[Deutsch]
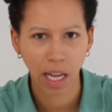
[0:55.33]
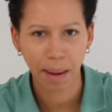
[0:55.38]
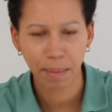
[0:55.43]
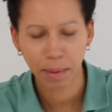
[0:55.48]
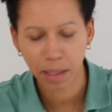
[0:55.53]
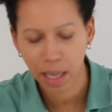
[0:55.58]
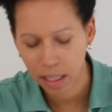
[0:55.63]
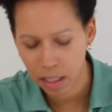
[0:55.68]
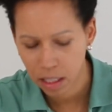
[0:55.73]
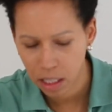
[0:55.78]

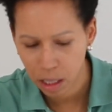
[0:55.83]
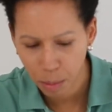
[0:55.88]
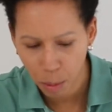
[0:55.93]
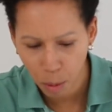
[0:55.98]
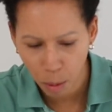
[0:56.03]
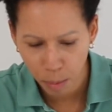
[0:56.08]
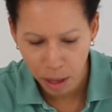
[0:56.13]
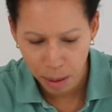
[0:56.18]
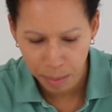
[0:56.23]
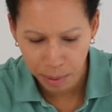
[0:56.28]
Damit hat sie immer
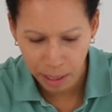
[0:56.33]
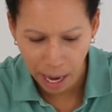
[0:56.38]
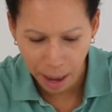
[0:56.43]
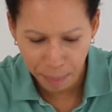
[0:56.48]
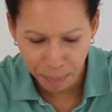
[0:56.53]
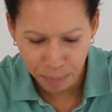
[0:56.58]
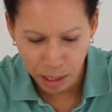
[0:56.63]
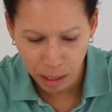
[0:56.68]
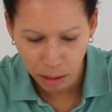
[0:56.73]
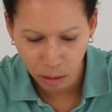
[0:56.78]
Probleme
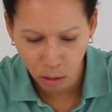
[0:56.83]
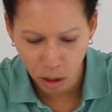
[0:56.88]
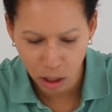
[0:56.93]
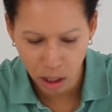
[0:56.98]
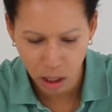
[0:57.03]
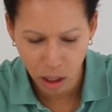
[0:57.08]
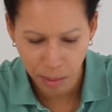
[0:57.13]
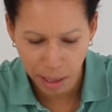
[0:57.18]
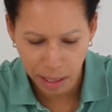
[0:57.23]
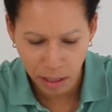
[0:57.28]
gehabt, seit
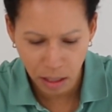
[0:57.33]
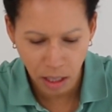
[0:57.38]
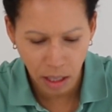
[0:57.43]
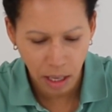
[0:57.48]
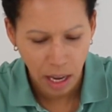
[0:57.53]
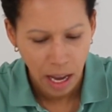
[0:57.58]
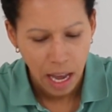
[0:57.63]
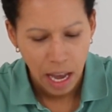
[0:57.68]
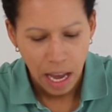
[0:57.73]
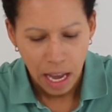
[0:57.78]
2020.